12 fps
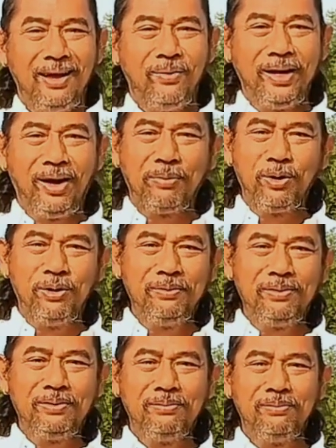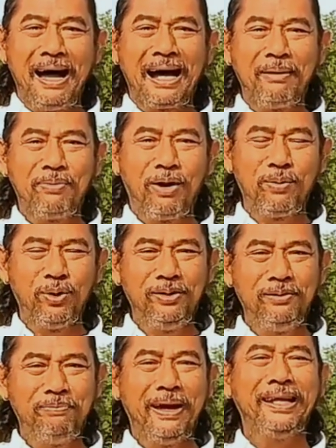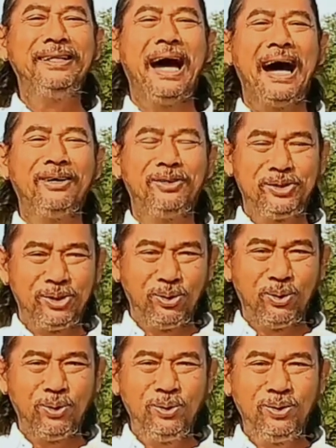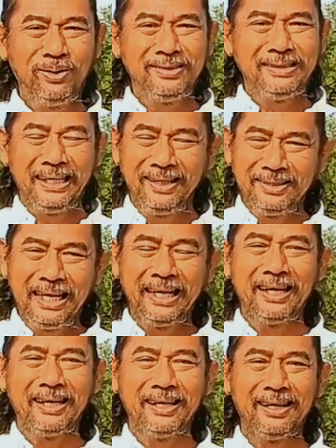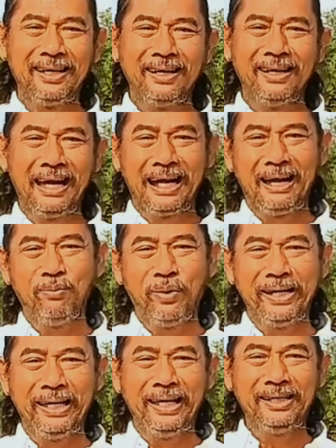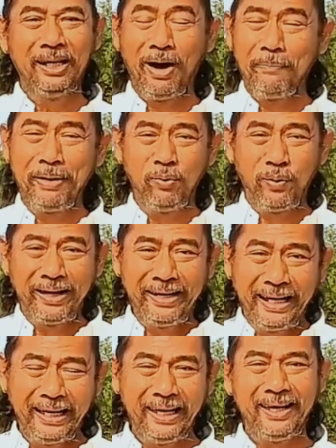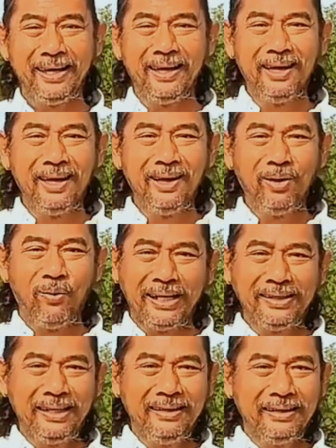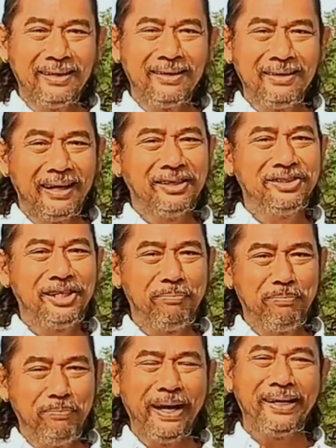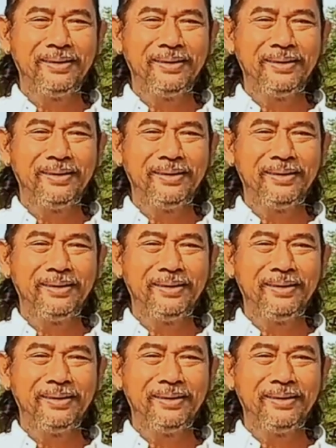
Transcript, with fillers: วันนี้ขอบคุณมากครับ ขอบคุณเป็นอย่างสูงจริง ๆนะครับ วันนี้ถือว่าเป็นวันดี วันที่หนึ่งเดือนสิบเอ็ด